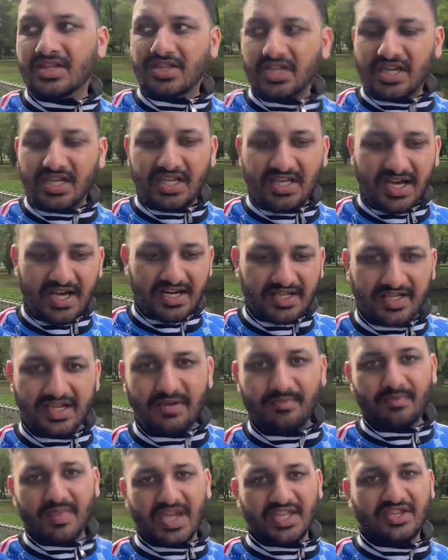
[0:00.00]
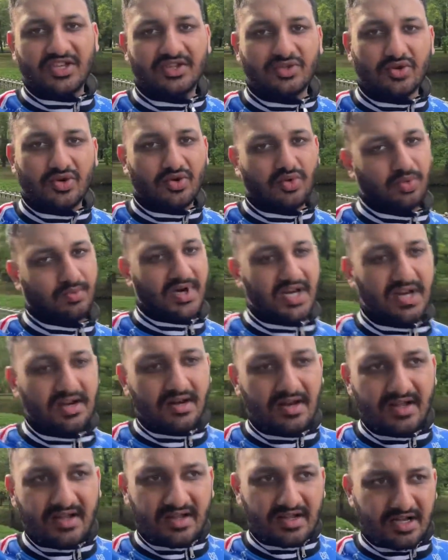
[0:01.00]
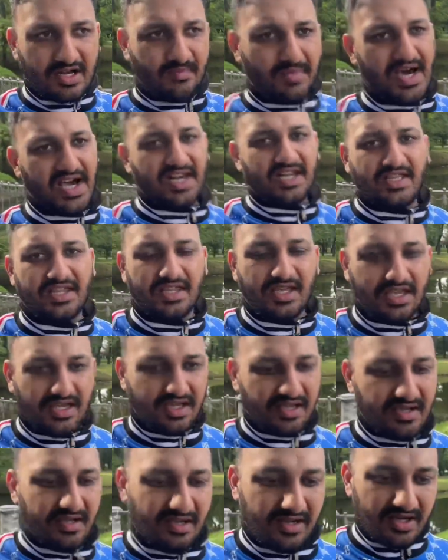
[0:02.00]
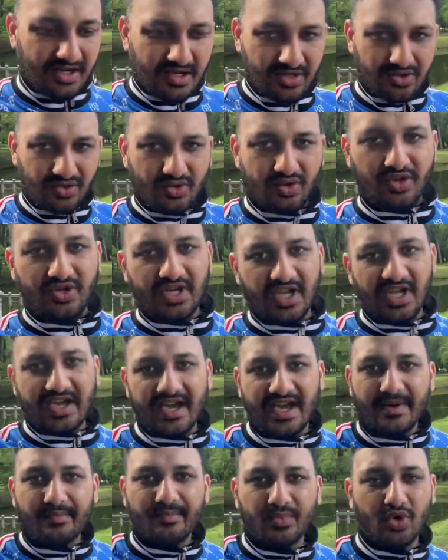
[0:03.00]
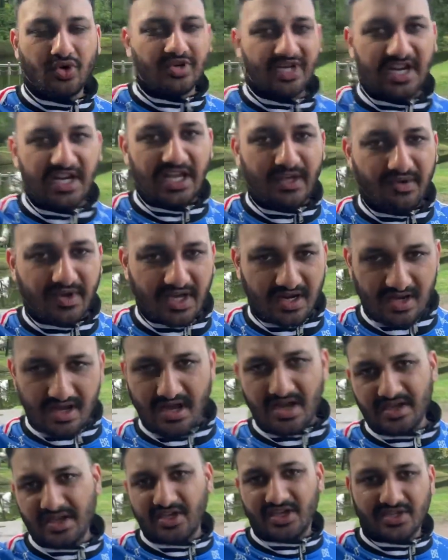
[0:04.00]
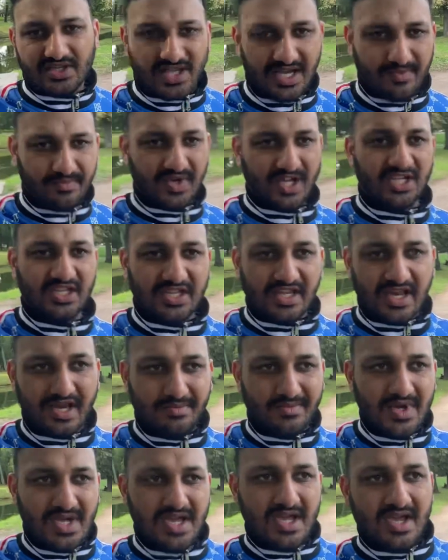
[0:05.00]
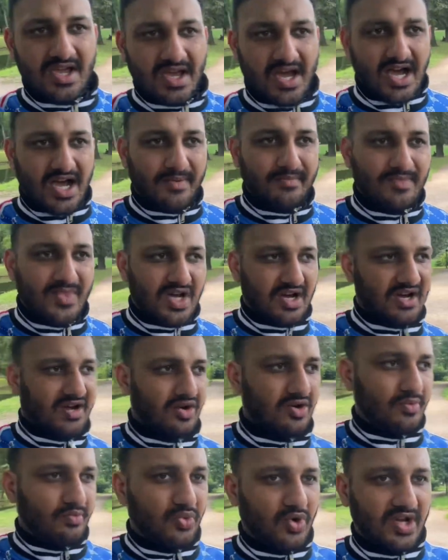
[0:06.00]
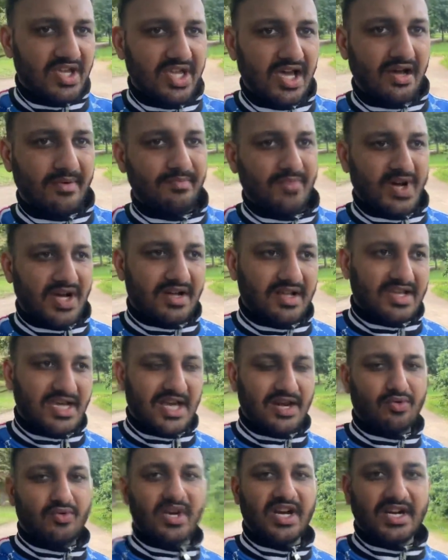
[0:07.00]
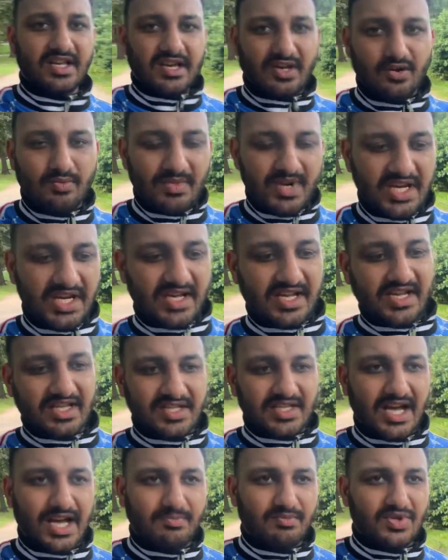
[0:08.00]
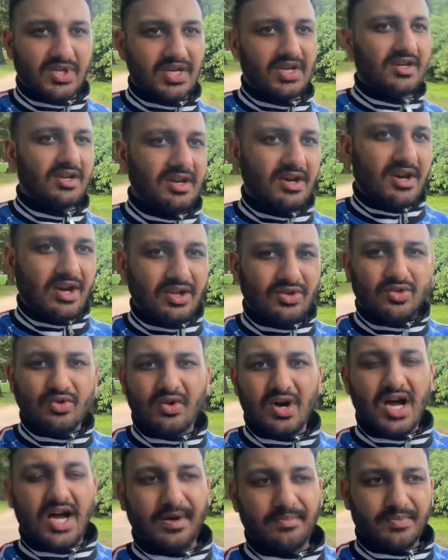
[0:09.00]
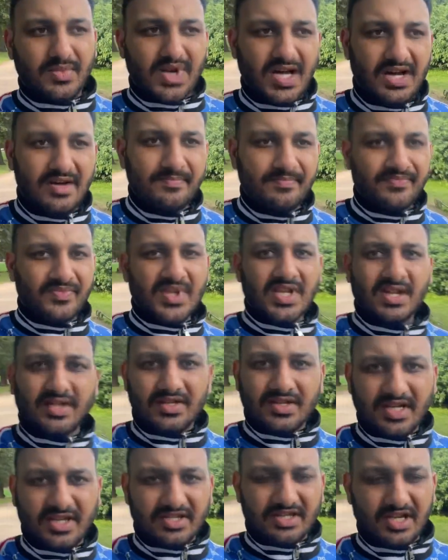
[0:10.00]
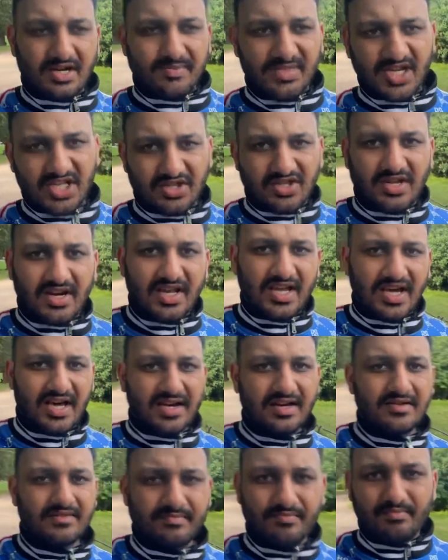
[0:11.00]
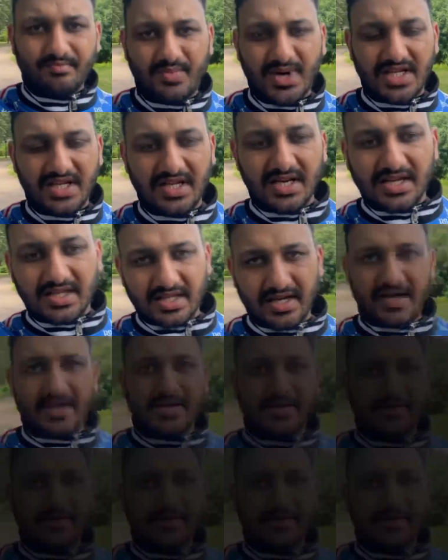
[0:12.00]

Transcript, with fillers: तीन हज़ार से पैंतीस सौ रूबल कमा लेते हैं तो ये है फूड डिलीवरी का हिसाब इतना आप वो ही आप कैलकुलेट करो महीने के हिसाब से तो आपका सत्तर पचहत्तर हज़ार बन जाता